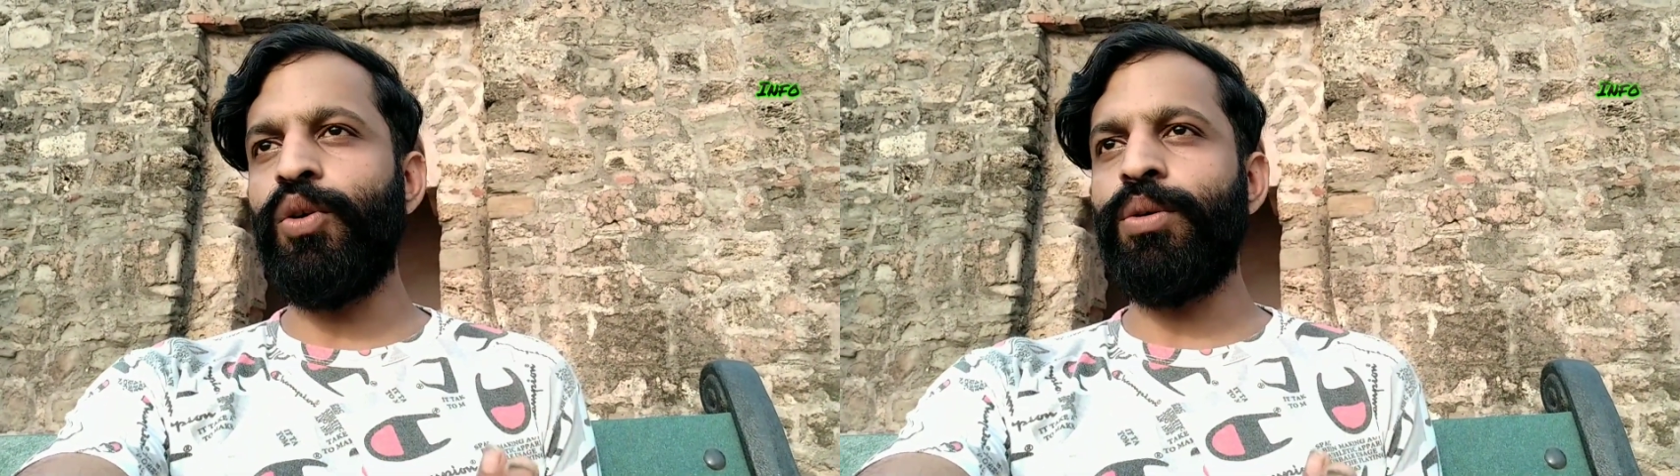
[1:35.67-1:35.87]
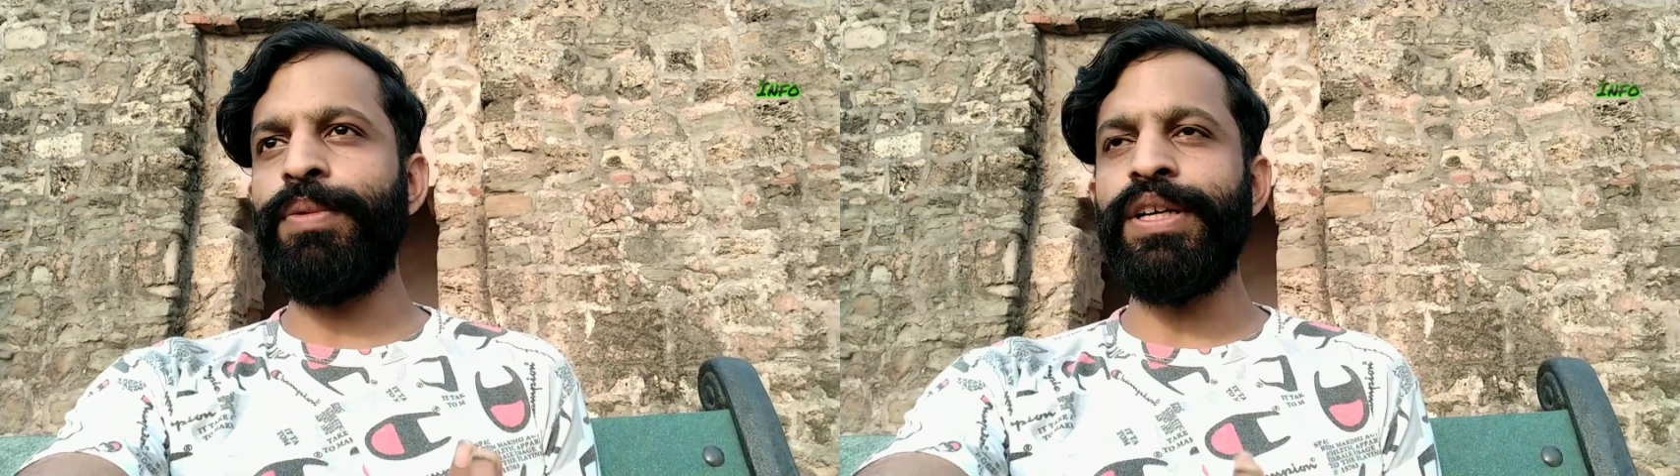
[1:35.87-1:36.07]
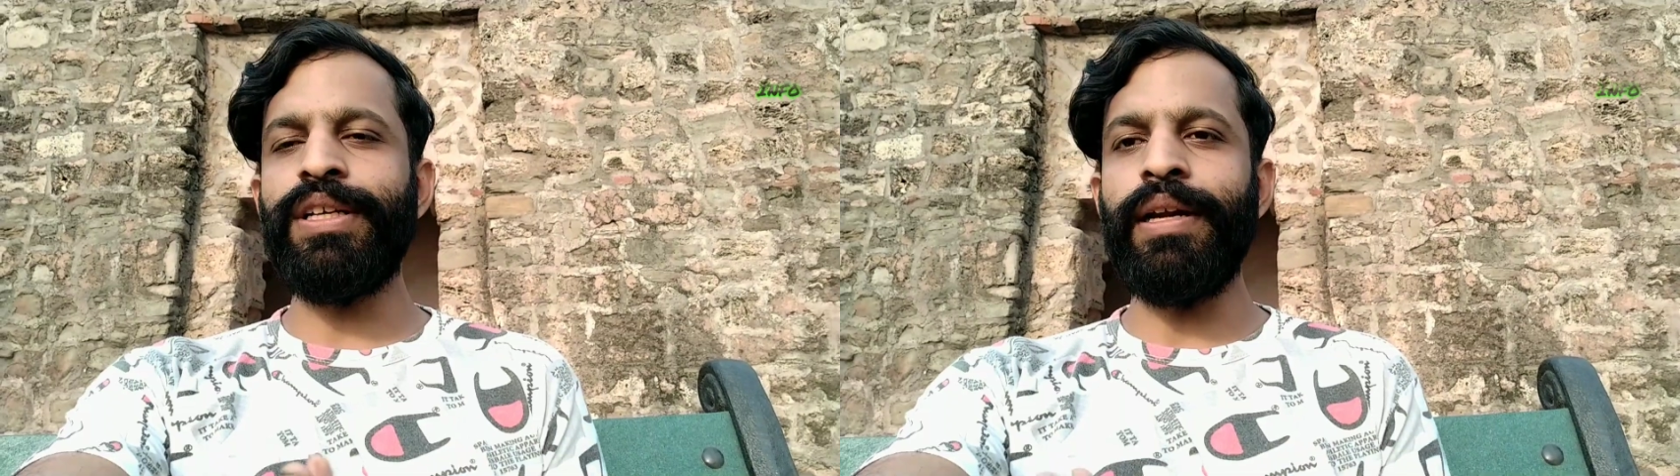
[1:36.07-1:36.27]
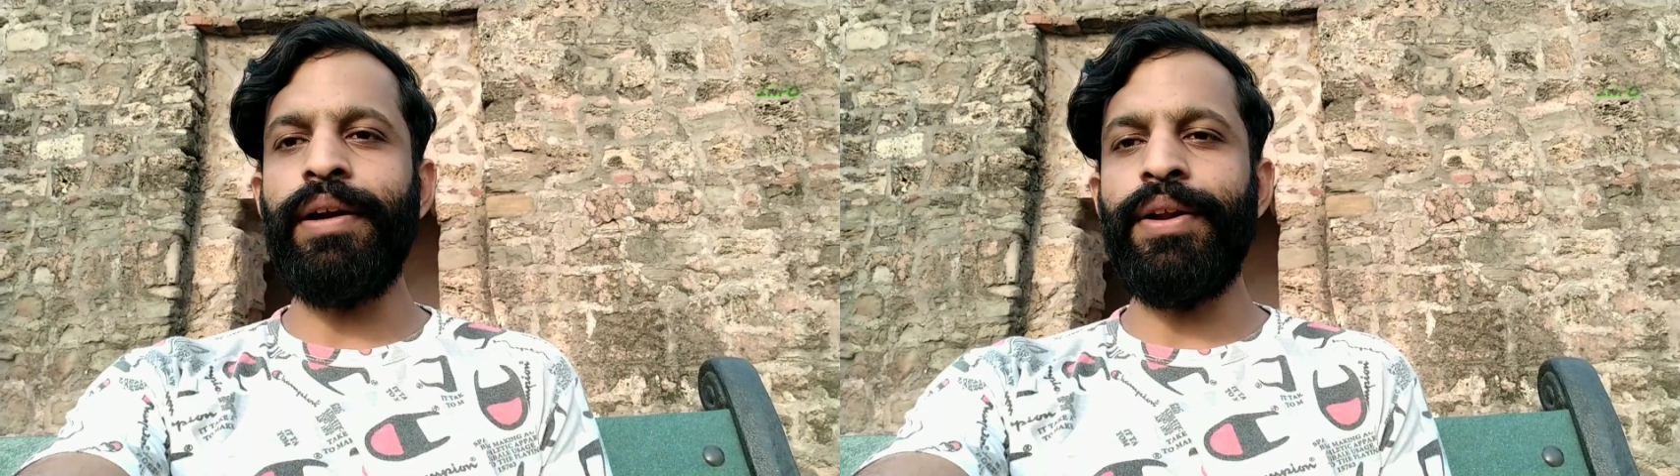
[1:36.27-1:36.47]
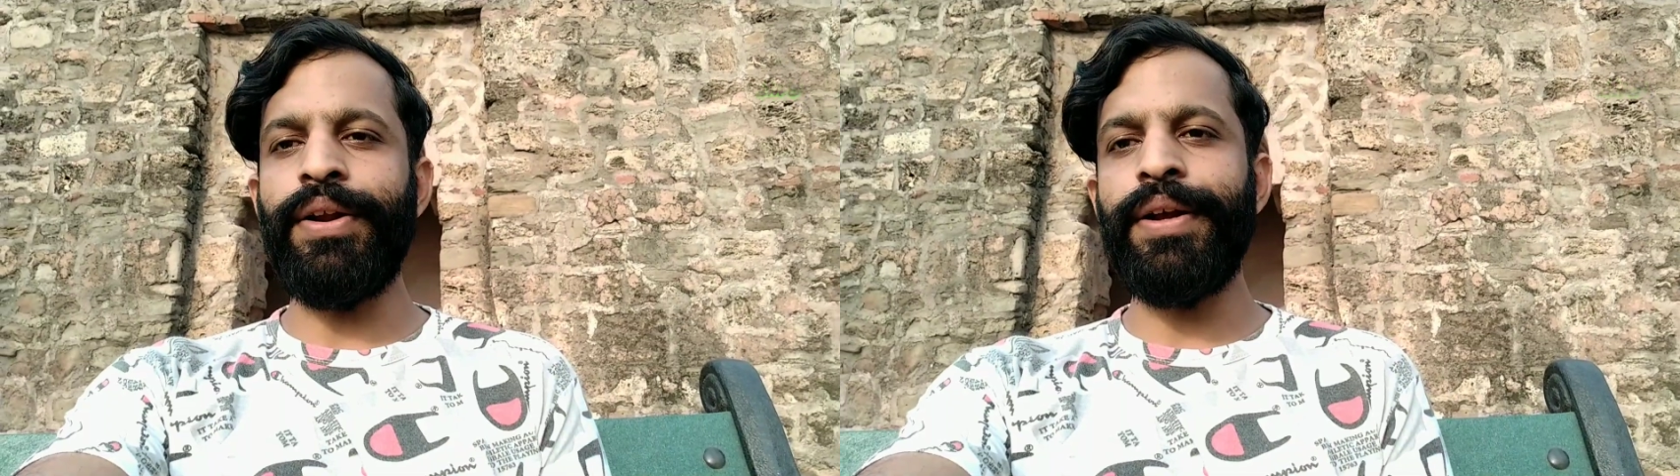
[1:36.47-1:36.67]
गवर्नमेंट के
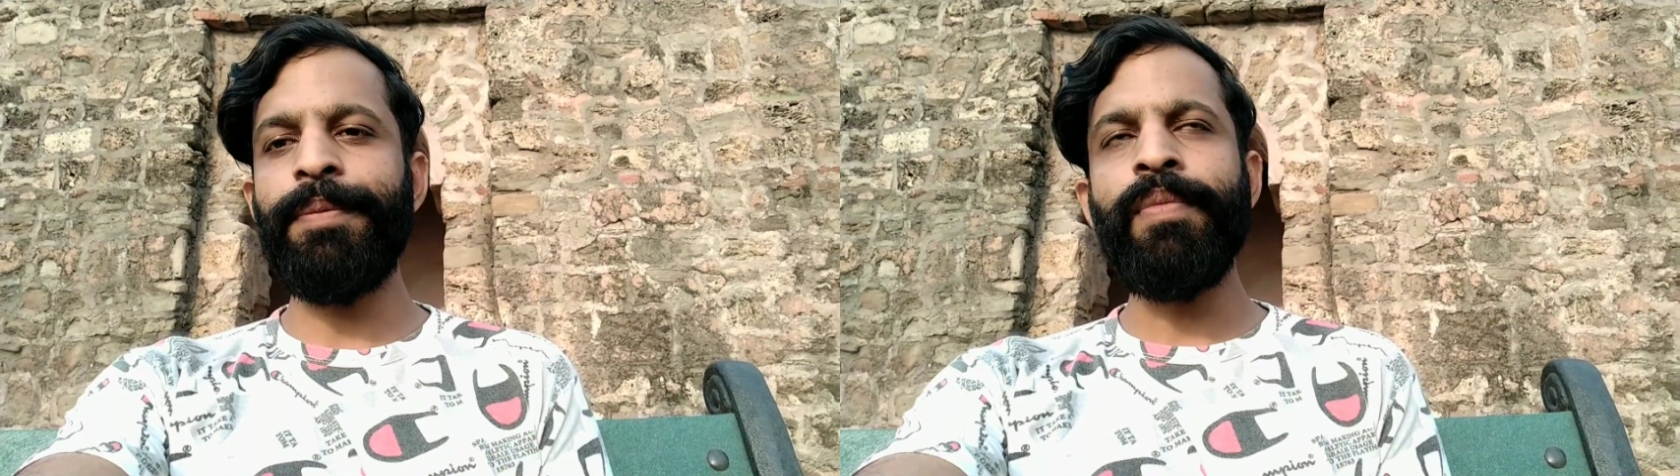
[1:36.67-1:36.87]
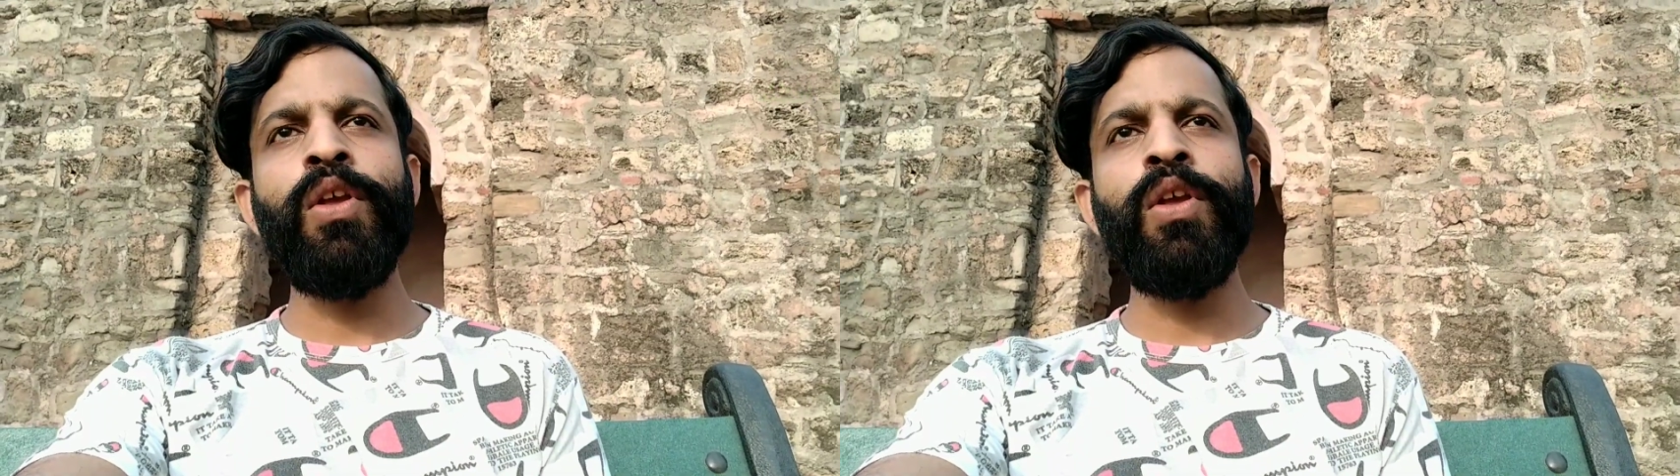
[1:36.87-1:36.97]
अंडर है